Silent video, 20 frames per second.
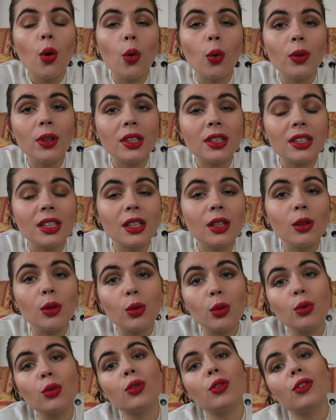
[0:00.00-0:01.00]
on était
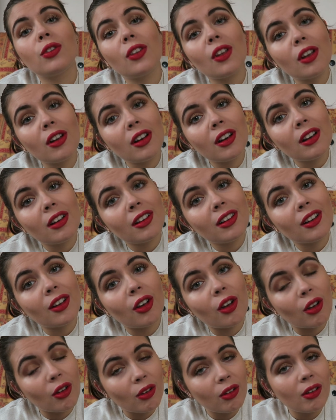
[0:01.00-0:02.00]
le seul
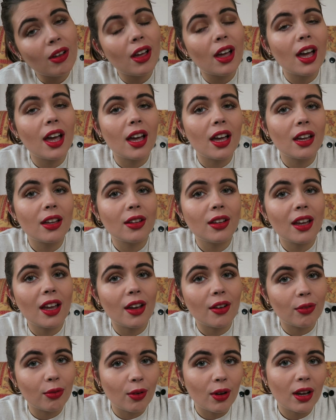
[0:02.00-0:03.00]
rang à
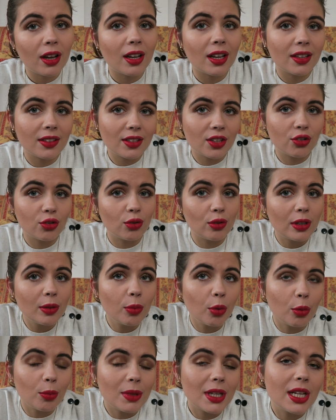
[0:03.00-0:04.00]
avoir un siège de
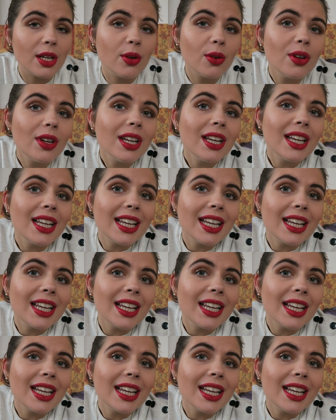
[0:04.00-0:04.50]
libre milieu